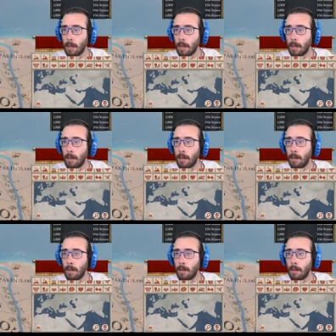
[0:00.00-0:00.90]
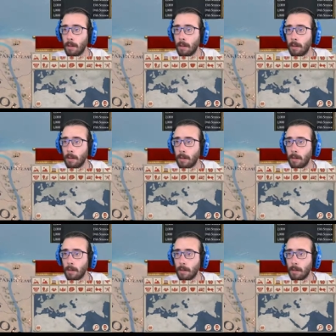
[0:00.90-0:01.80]
eh,
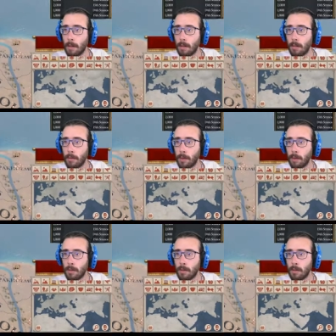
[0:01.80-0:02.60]
filoti